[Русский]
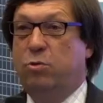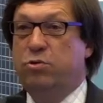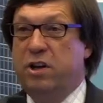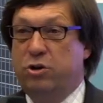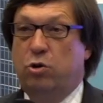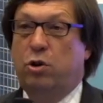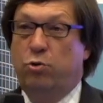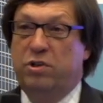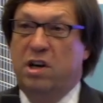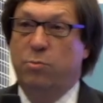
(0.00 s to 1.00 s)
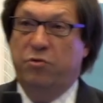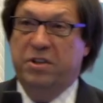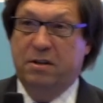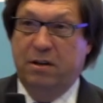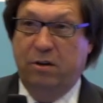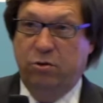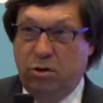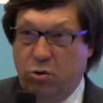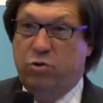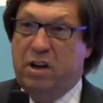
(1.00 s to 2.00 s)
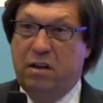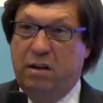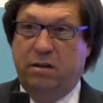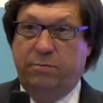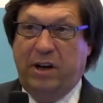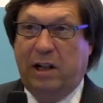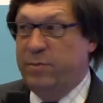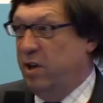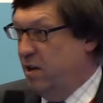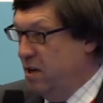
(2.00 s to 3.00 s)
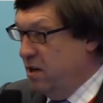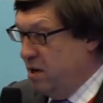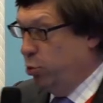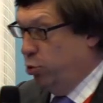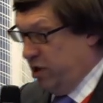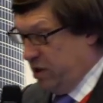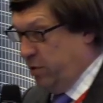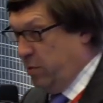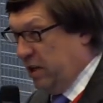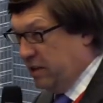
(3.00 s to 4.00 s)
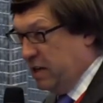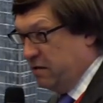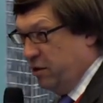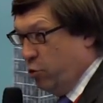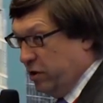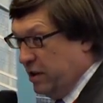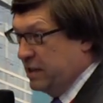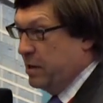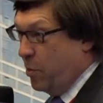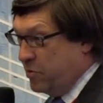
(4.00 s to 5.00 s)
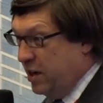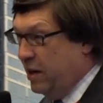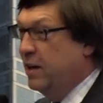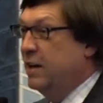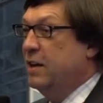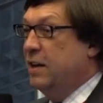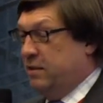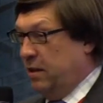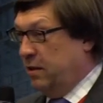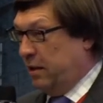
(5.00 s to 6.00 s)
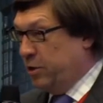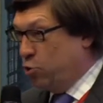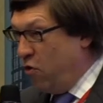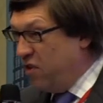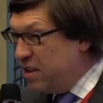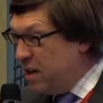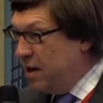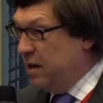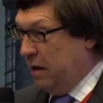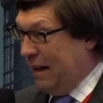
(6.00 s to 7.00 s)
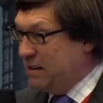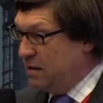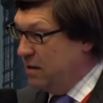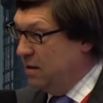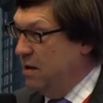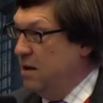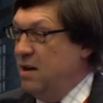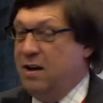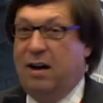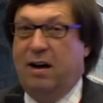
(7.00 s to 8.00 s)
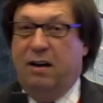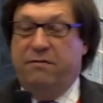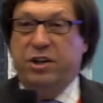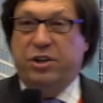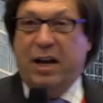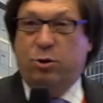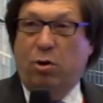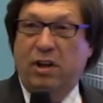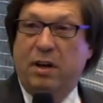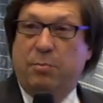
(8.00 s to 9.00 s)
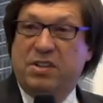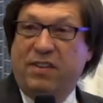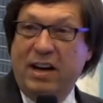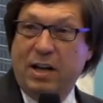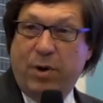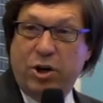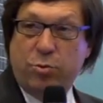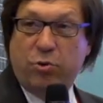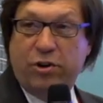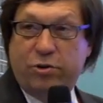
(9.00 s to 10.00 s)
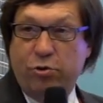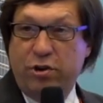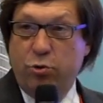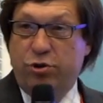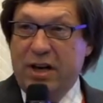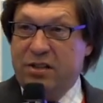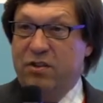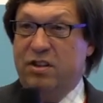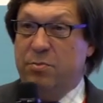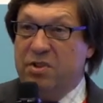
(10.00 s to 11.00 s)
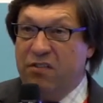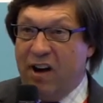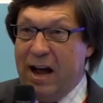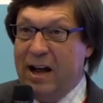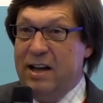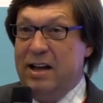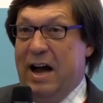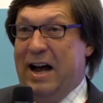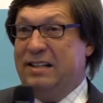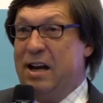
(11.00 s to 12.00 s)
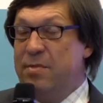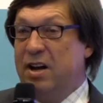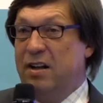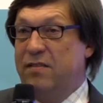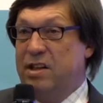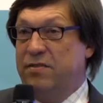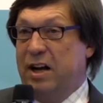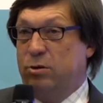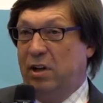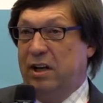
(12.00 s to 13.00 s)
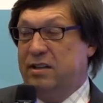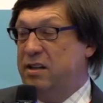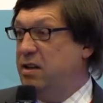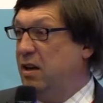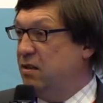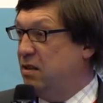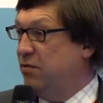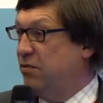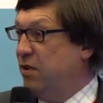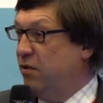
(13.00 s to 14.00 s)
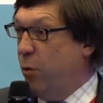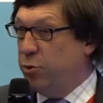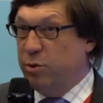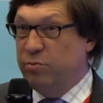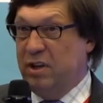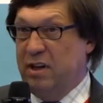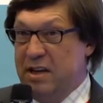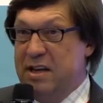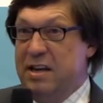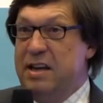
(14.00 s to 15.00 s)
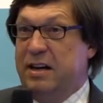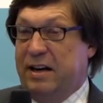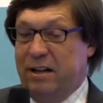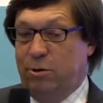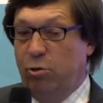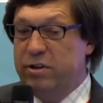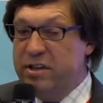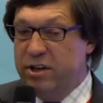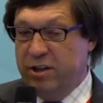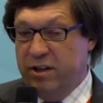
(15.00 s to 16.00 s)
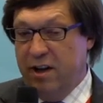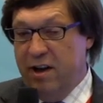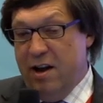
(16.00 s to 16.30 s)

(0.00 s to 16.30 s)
куски. Что такое CMO, все знают. Ну, я, э, по крайней мере, не буду сейчас об этом рассказывать, но это на самом деле стандартизованная, раз, а, вещь, которая позволяет большому количеству людей участвовать в этом, два, а самое главное, в которой оценки рисков, в общем-то, и их контроль снижены.